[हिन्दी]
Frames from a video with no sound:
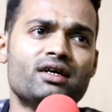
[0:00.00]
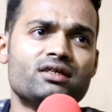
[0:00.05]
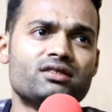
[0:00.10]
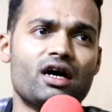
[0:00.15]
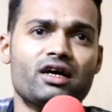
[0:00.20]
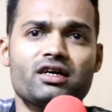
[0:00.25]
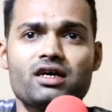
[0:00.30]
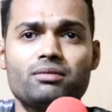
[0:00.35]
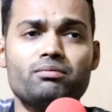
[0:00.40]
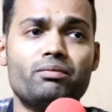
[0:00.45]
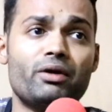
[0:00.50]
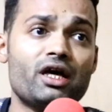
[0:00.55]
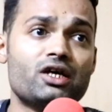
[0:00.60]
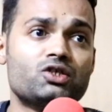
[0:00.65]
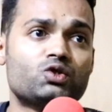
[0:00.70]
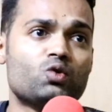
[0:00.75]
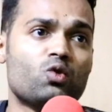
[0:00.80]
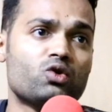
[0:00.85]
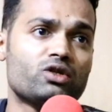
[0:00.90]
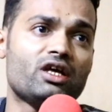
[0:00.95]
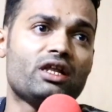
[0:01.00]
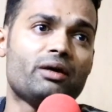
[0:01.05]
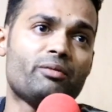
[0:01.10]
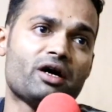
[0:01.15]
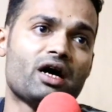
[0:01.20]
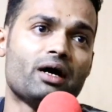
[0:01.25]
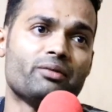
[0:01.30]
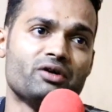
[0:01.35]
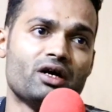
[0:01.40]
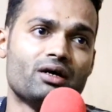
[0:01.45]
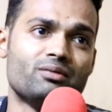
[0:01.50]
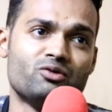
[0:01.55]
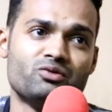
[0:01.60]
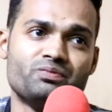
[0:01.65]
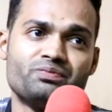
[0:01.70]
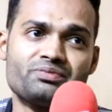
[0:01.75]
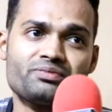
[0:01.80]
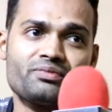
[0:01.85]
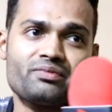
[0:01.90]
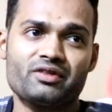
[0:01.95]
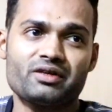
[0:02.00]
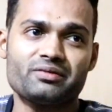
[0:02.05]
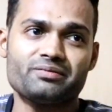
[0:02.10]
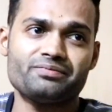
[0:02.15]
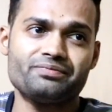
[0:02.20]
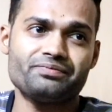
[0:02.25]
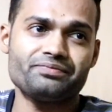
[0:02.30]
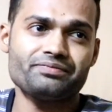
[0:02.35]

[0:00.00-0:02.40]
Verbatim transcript: ताकि हम बड़ा स्कोर देने में कामयाब हों बाकी